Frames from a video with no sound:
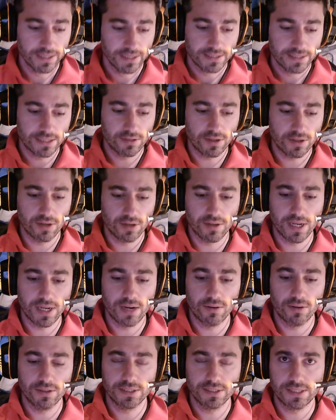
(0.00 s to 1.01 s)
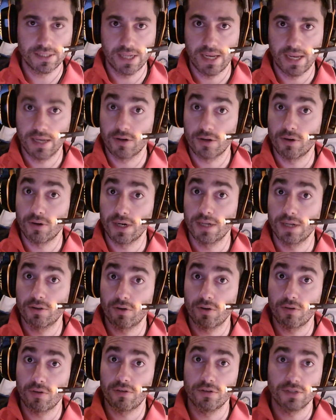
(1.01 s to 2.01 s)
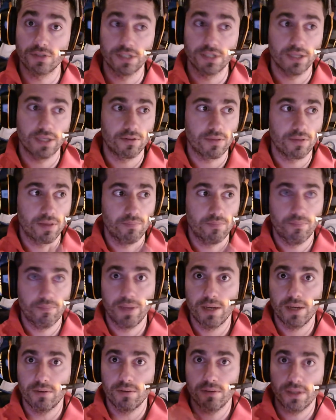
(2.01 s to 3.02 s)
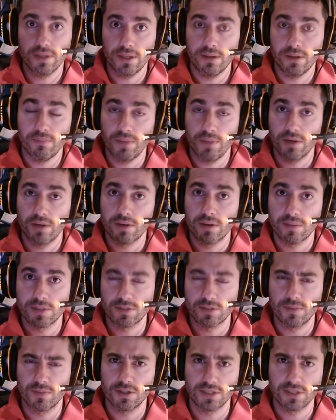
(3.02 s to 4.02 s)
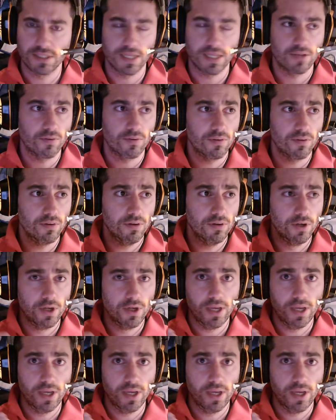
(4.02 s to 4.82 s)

sino que lo que hago es eh, coger trozos y entonces veo y veo que más o menos está todo,